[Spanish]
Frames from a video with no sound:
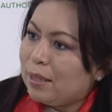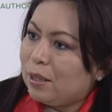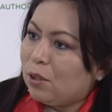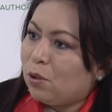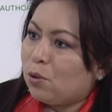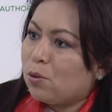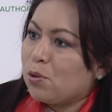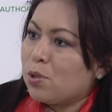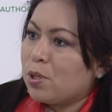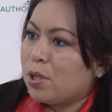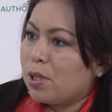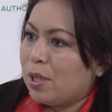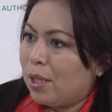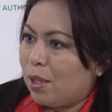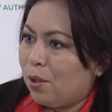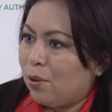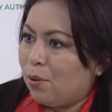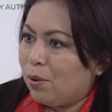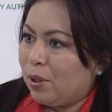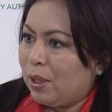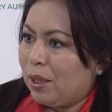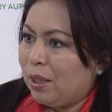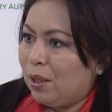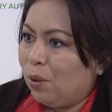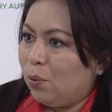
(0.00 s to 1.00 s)
el Consejo
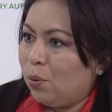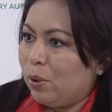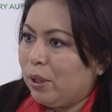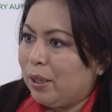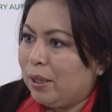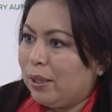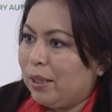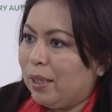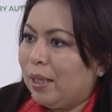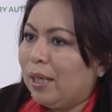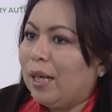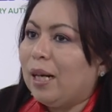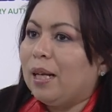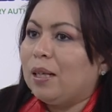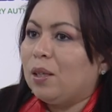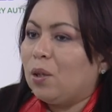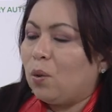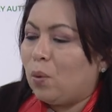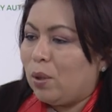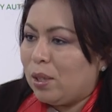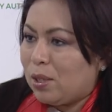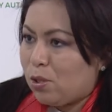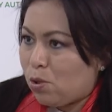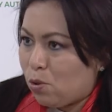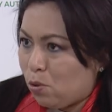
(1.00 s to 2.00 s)
de la UIT, al
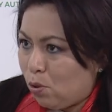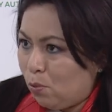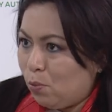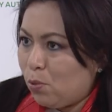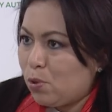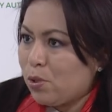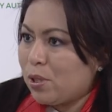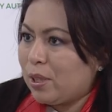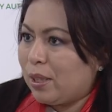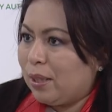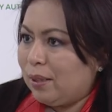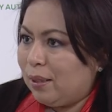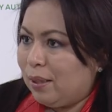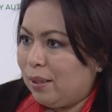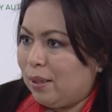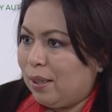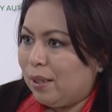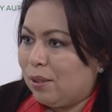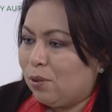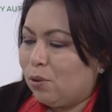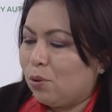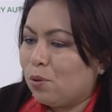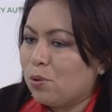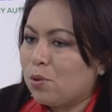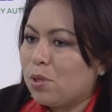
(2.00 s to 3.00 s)
cual somos
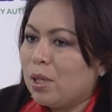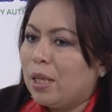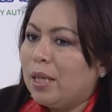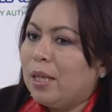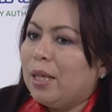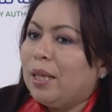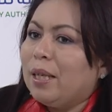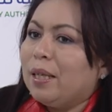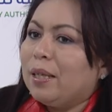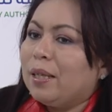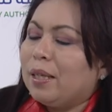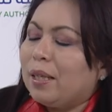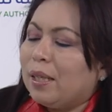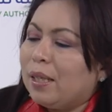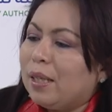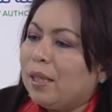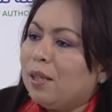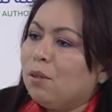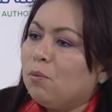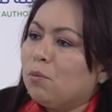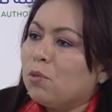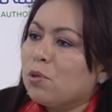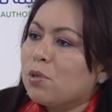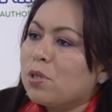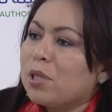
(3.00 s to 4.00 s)
candidatos,
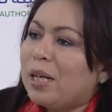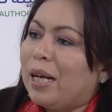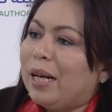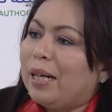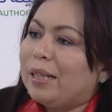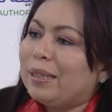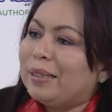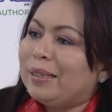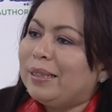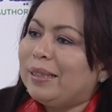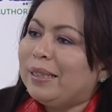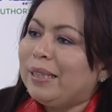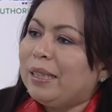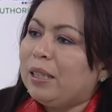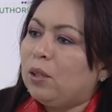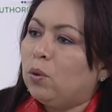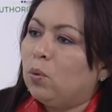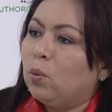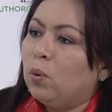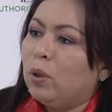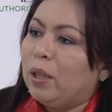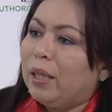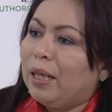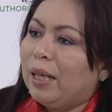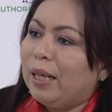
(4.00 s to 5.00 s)
queremos
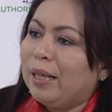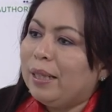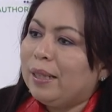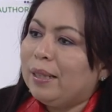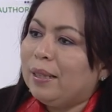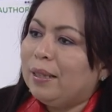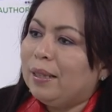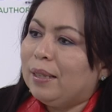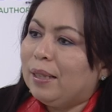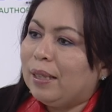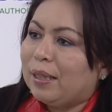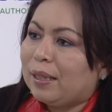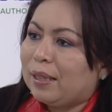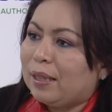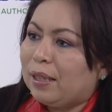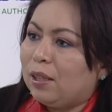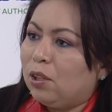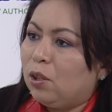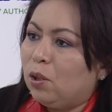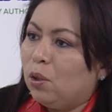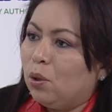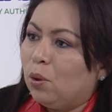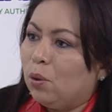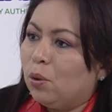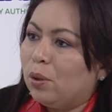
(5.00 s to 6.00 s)
articular en la
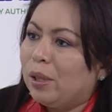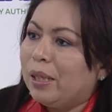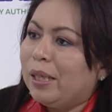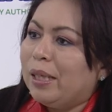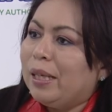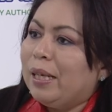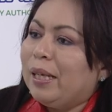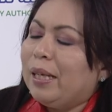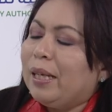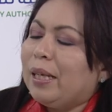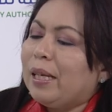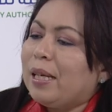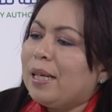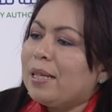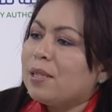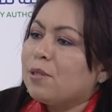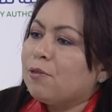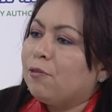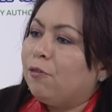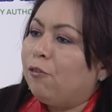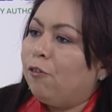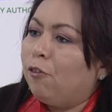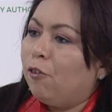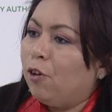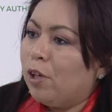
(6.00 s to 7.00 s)
región
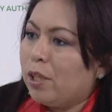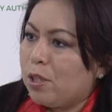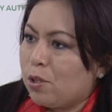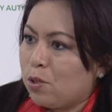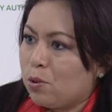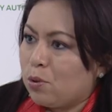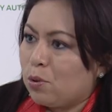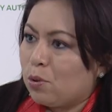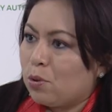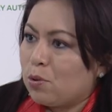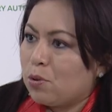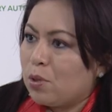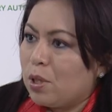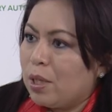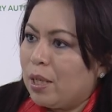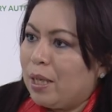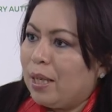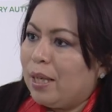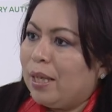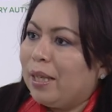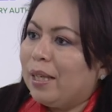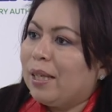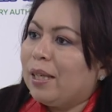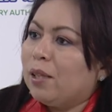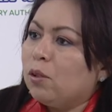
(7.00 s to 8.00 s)
esfuerzos
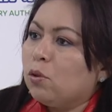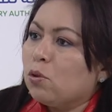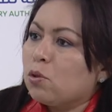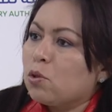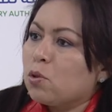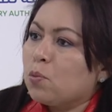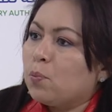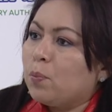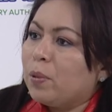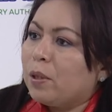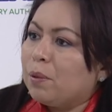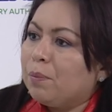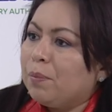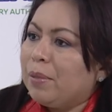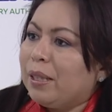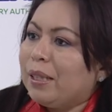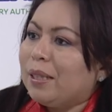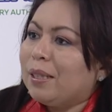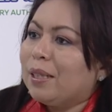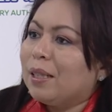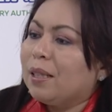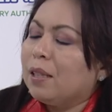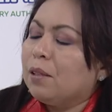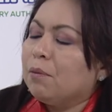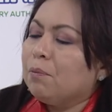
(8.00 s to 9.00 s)
que nos
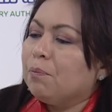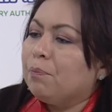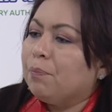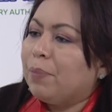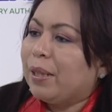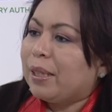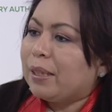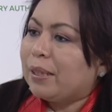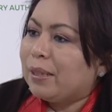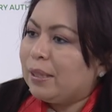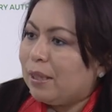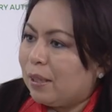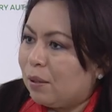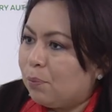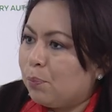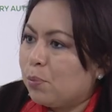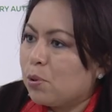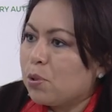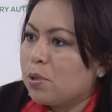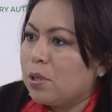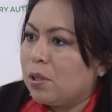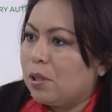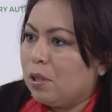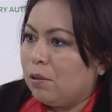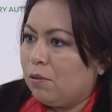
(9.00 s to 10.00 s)
permitan impactar
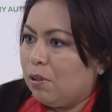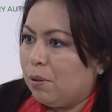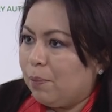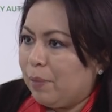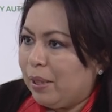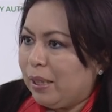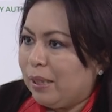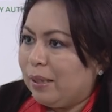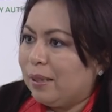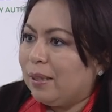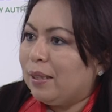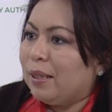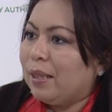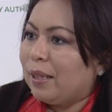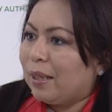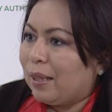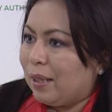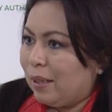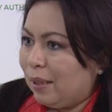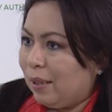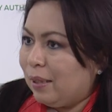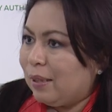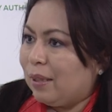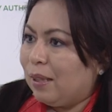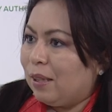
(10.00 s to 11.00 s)
positivamente en la
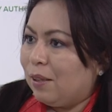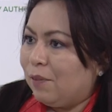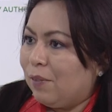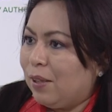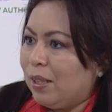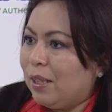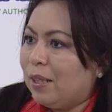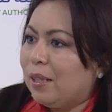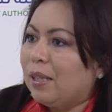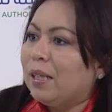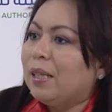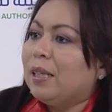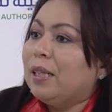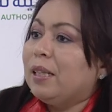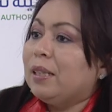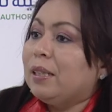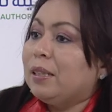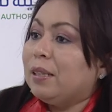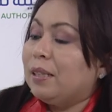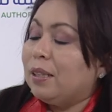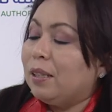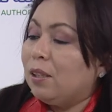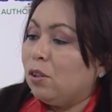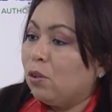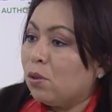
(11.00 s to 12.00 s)
calidad de vida
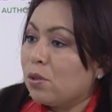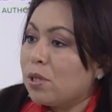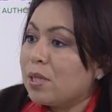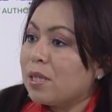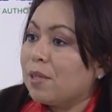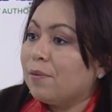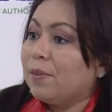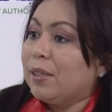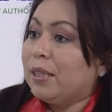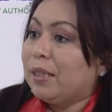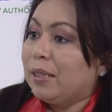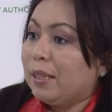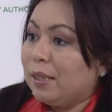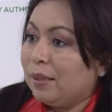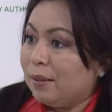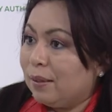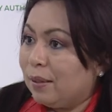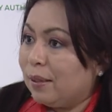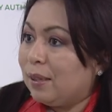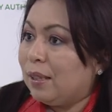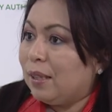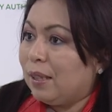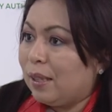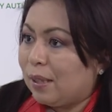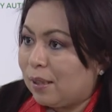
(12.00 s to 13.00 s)
de los
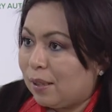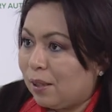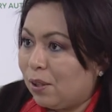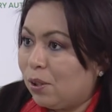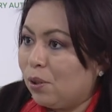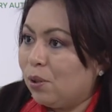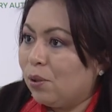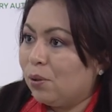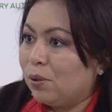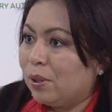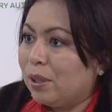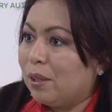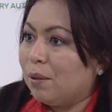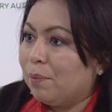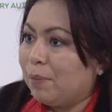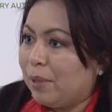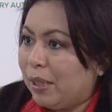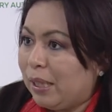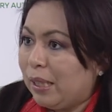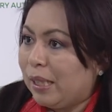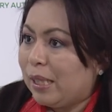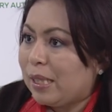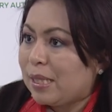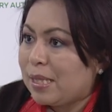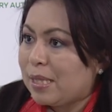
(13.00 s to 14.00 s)
habitantes de la región de
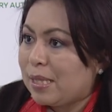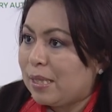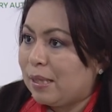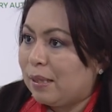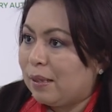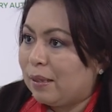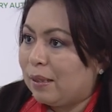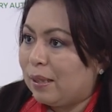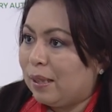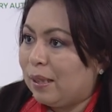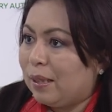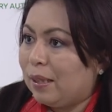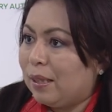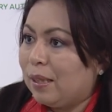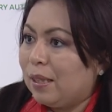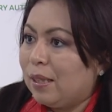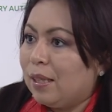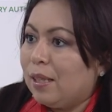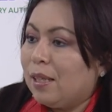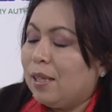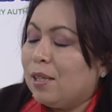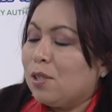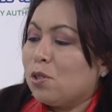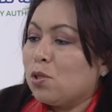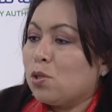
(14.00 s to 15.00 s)
América Central.
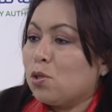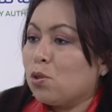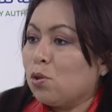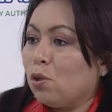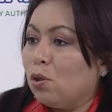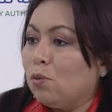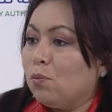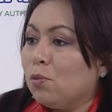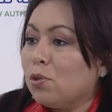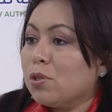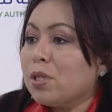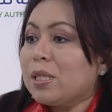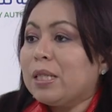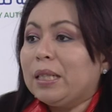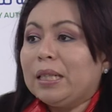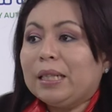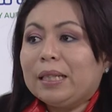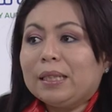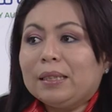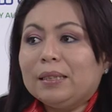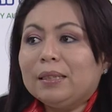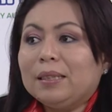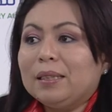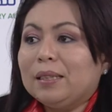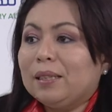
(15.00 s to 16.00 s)
Somos el
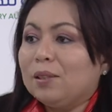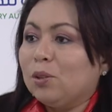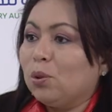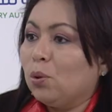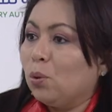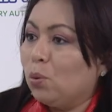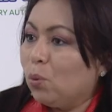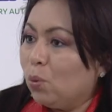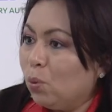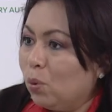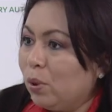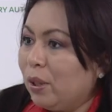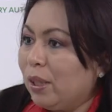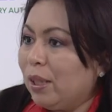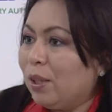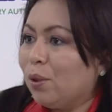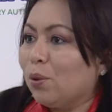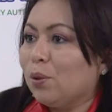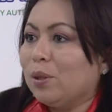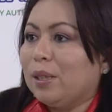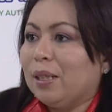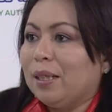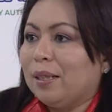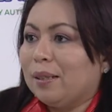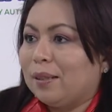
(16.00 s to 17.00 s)
candidato
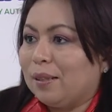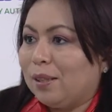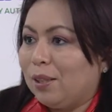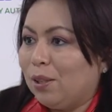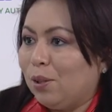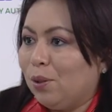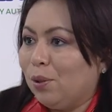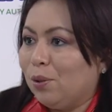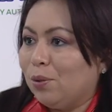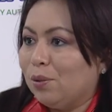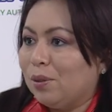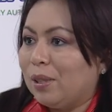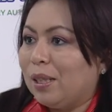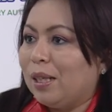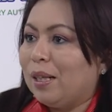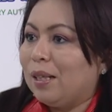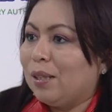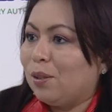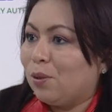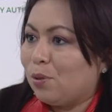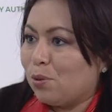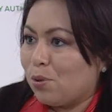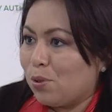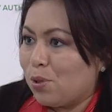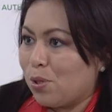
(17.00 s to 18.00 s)
único de la región al
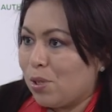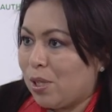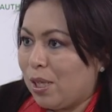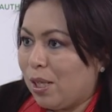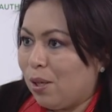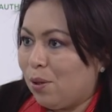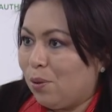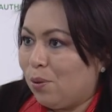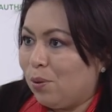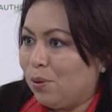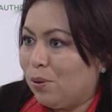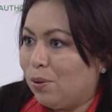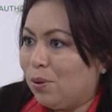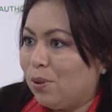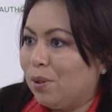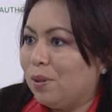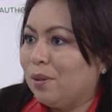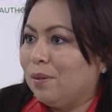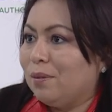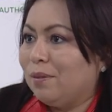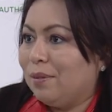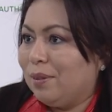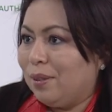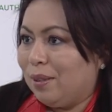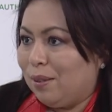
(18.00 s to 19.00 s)
Consejo
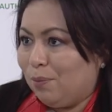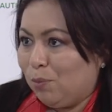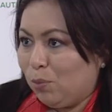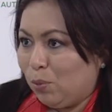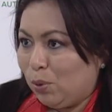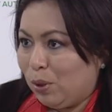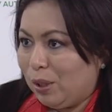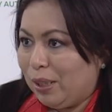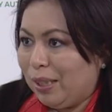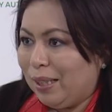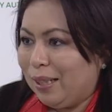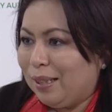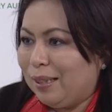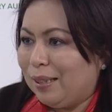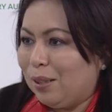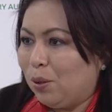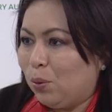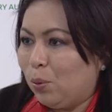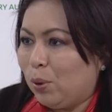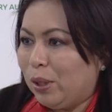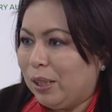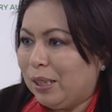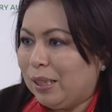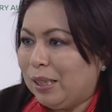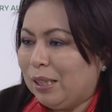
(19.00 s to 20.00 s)
Mundial de
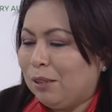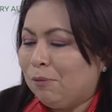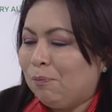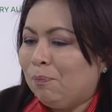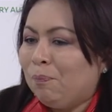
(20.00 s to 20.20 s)
OIT.